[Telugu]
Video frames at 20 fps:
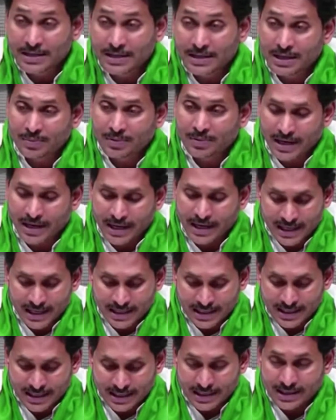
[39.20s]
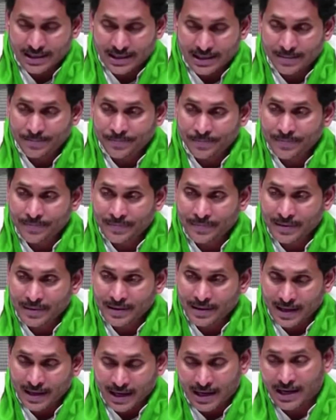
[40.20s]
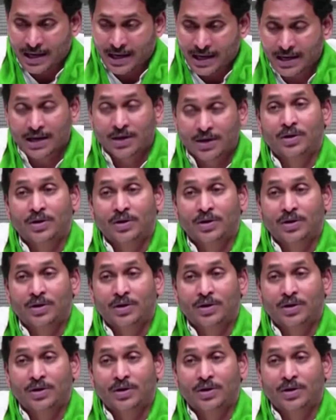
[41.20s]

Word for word: ఐదవ ఏడాది ఎక్కడా